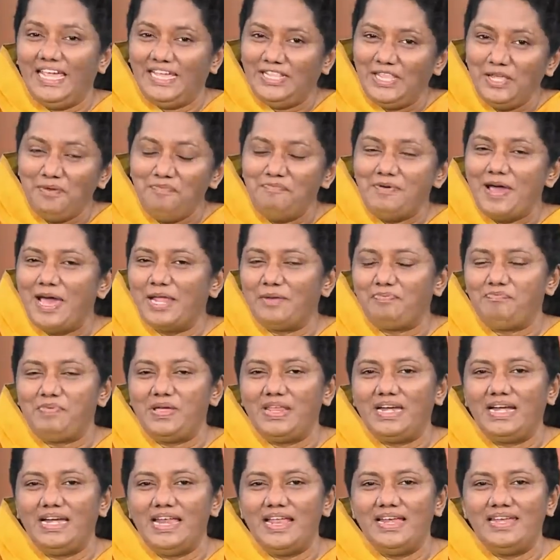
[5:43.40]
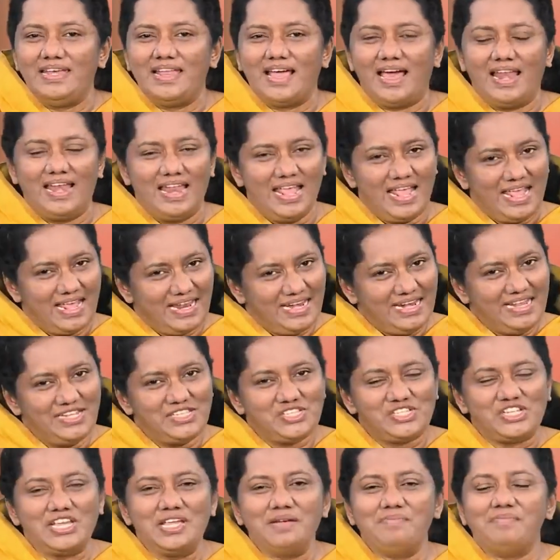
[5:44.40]
எதிர்பார்ப்பீர்கள் என்றால்
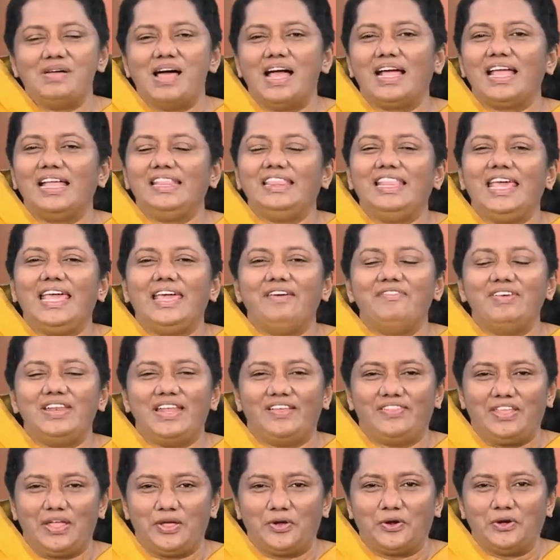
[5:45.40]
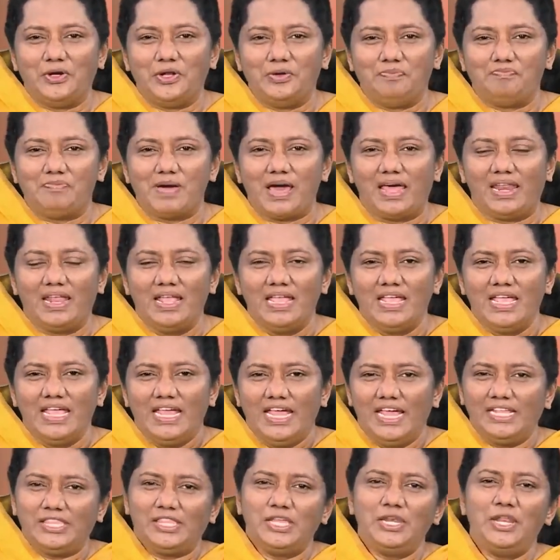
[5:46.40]
நிச்சயமாக தேவன் அதை கொடுப்பார்
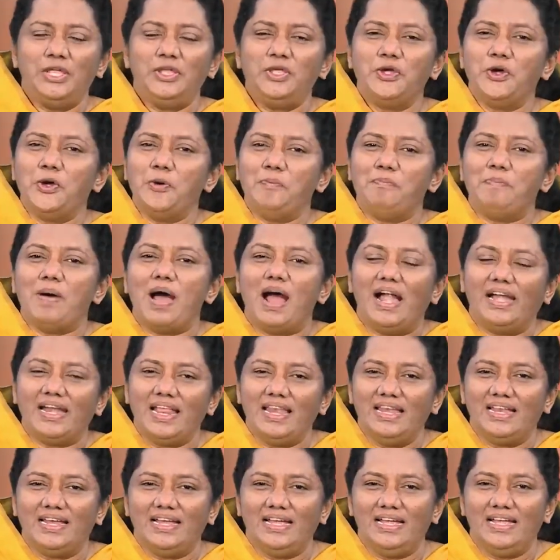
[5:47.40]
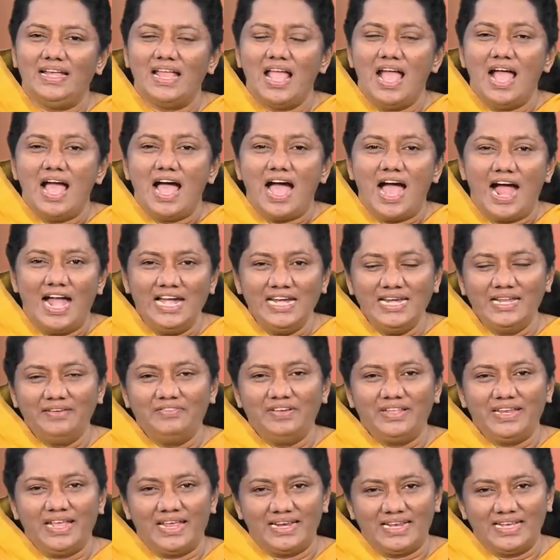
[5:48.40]
எத்தனையோ பாடல்கள்
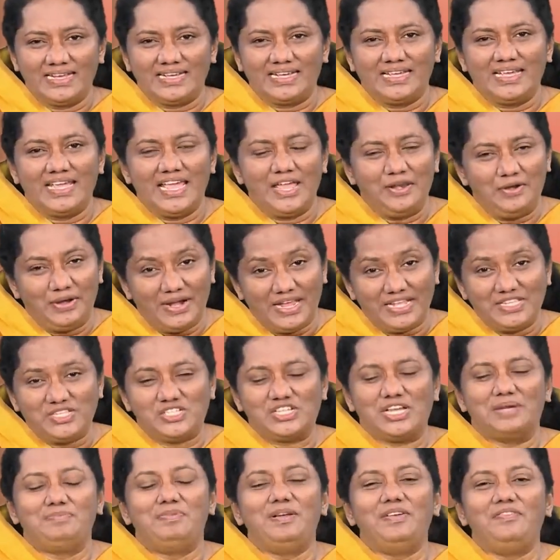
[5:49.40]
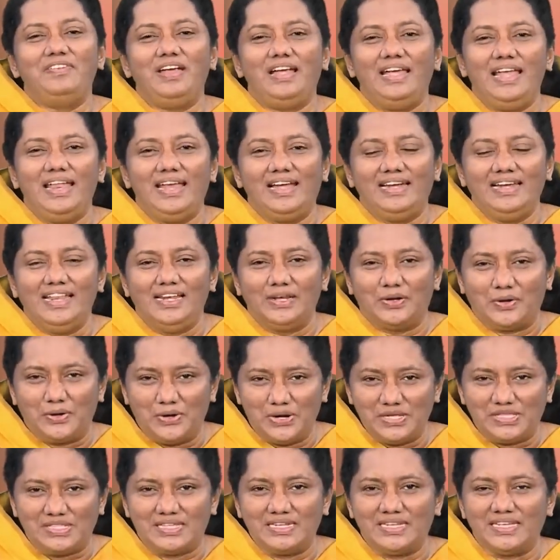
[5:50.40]
ஆண்டவர் எனக்கு என்னுடைய ஜப வேலைகளில்
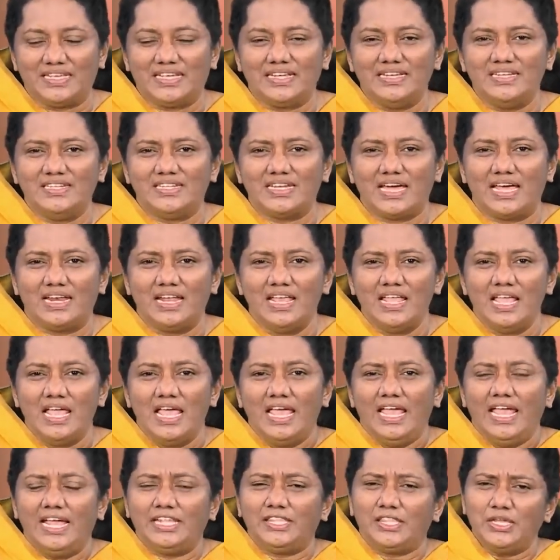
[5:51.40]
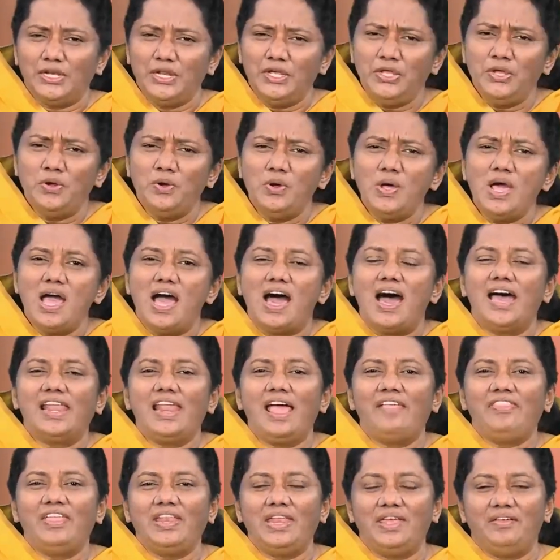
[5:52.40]
கொடுத்திருக்கின்றார் எத்தனையோ
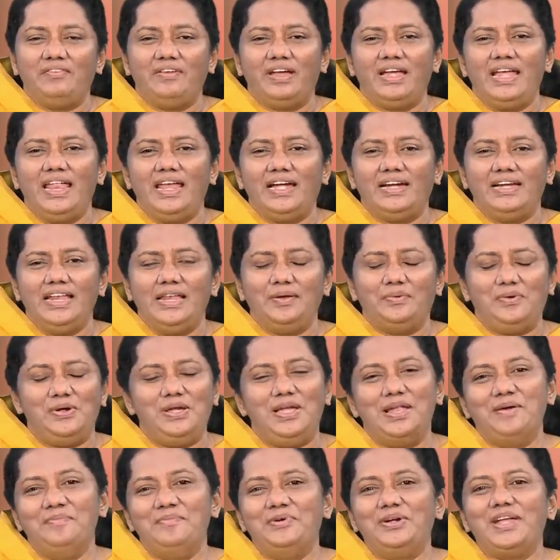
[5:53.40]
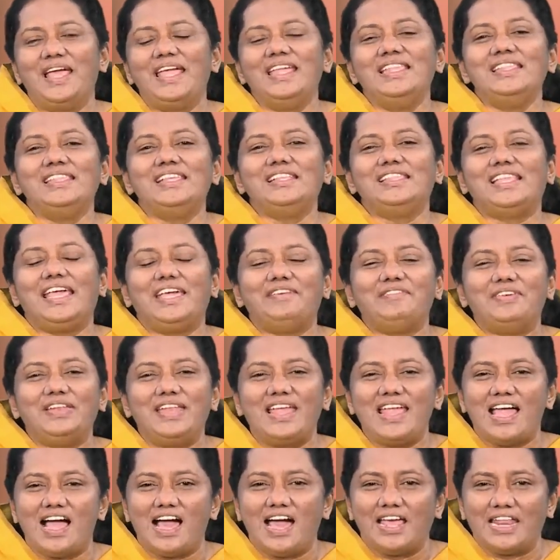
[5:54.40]
ஆராதனை வேலைகளில் உள்ளமுடைந்து
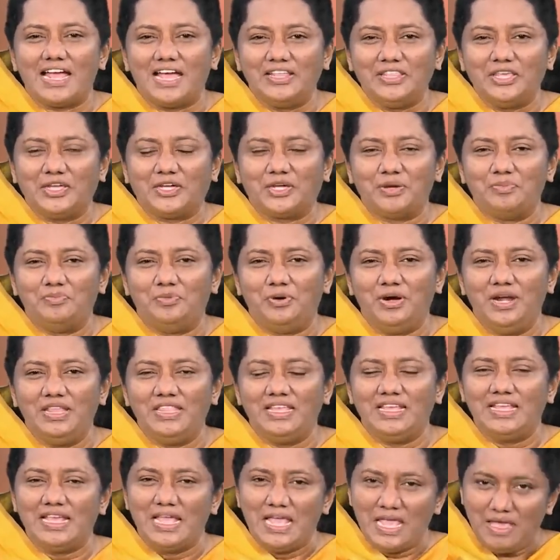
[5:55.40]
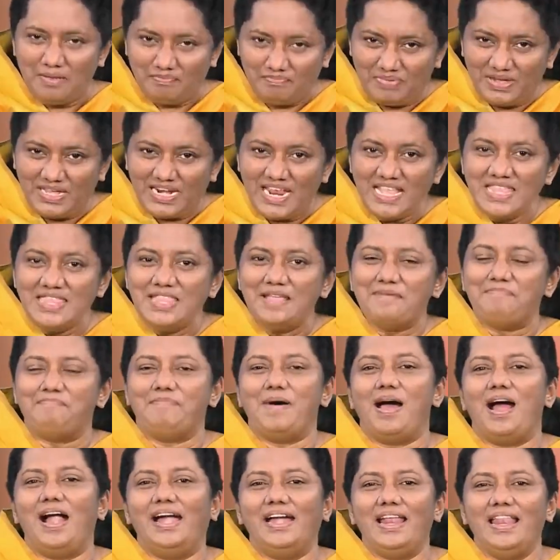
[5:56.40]
தேவனை ஆராதிக்கும் பொழுது பிறந்த
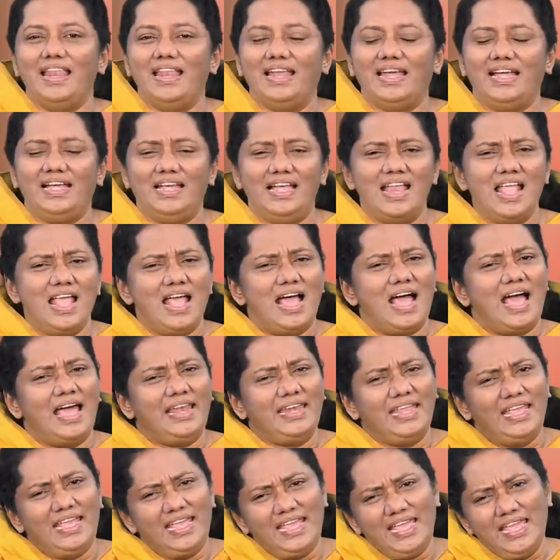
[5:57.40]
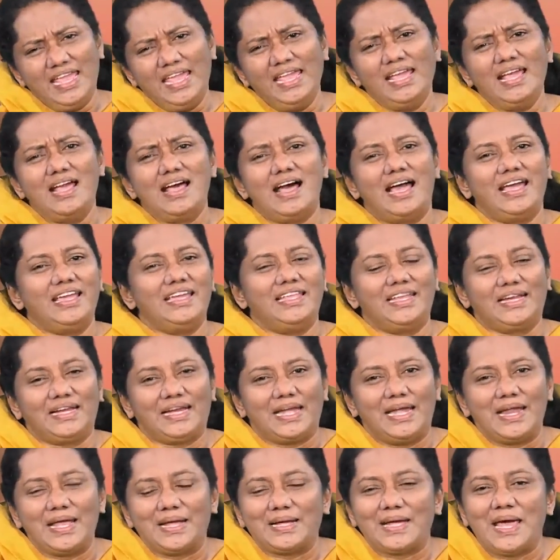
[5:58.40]
பாடல்கள் அநேக
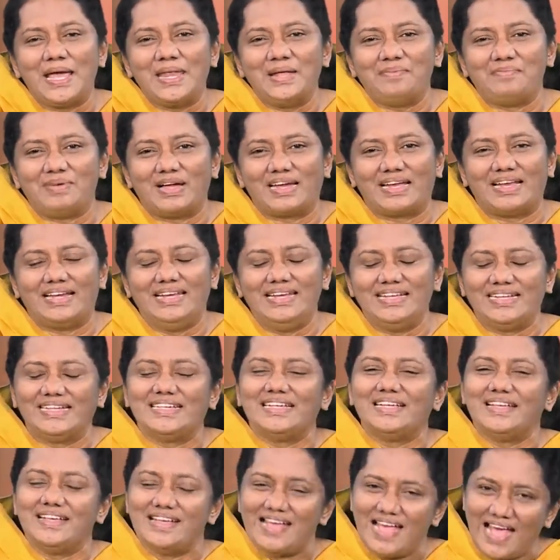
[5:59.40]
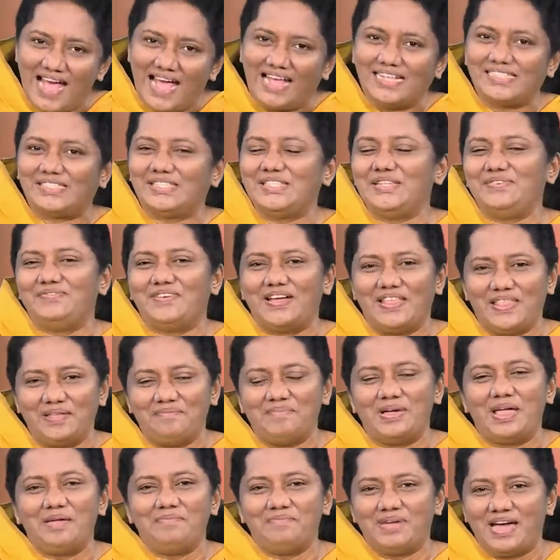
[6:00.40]
ஆயிரக்கணக்கான மக்களுக்கு
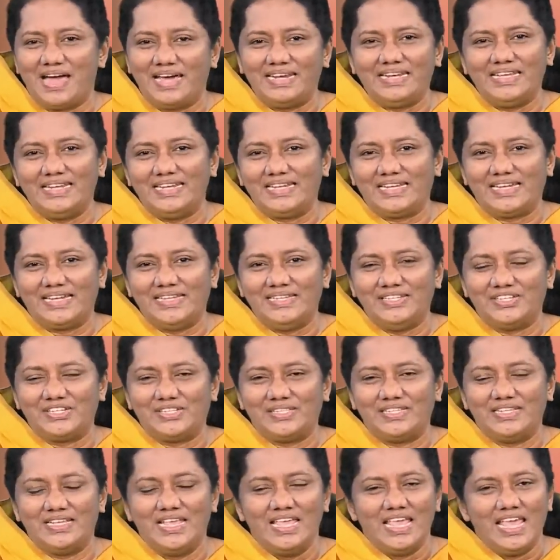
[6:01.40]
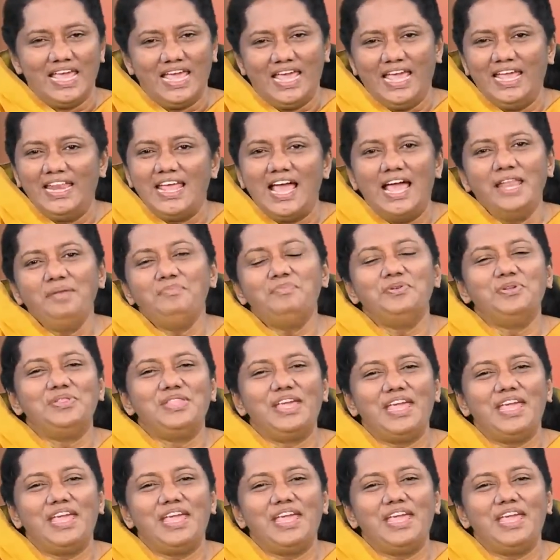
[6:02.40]
ஆசீர்வாதமாய் மாறியிருக்கின்றது என் அன்பு